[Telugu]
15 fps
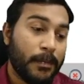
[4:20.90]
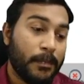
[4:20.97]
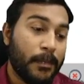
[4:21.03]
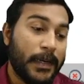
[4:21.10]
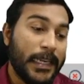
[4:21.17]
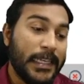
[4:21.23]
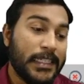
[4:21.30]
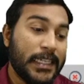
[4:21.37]

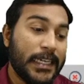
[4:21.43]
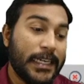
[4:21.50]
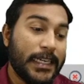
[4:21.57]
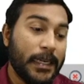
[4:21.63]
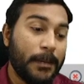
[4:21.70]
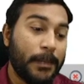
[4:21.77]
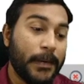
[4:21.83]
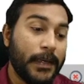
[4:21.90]

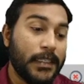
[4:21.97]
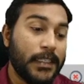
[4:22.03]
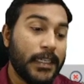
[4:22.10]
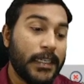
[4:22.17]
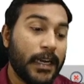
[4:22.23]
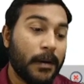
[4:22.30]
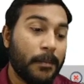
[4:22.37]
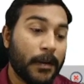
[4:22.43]
టీజీటీ
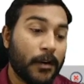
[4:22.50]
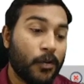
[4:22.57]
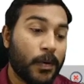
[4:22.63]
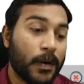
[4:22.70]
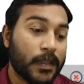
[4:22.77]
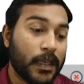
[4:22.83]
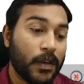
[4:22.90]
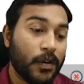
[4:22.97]
పీజీటీ అని
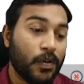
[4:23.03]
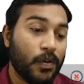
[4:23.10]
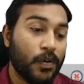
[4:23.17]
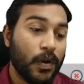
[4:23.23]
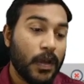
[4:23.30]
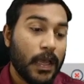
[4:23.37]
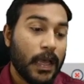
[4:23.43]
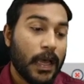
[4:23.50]
పిలువబడతాయో
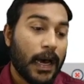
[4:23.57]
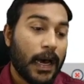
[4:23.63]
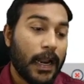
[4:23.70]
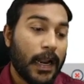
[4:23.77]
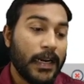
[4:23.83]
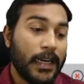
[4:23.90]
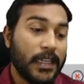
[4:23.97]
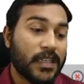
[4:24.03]

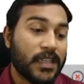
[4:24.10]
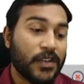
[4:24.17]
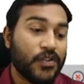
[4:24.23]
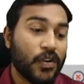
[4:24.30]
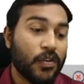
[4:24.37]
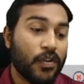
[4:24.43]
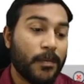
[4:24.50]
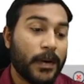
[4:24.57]
అలాంటి
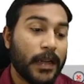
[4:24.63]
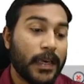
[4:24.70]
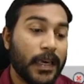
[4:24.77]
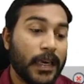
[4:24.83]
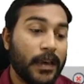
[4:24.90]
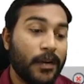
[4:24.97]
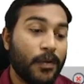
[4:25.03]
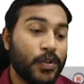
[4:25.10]
స్ట్రక్చర్ కూడా
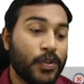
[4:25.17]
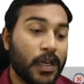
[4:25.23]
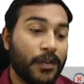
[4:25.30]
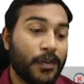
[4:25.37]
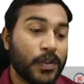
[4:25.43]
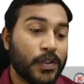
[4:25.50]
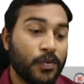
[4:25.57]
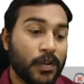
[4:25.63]
మనకి వచ్చే
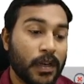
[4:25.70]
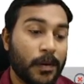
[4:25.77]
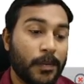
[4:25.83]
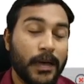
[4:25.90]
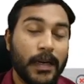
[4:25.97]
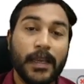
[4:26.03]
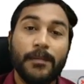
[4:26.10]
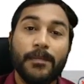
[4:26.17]
అవకాశం ఉంది కాబట్టి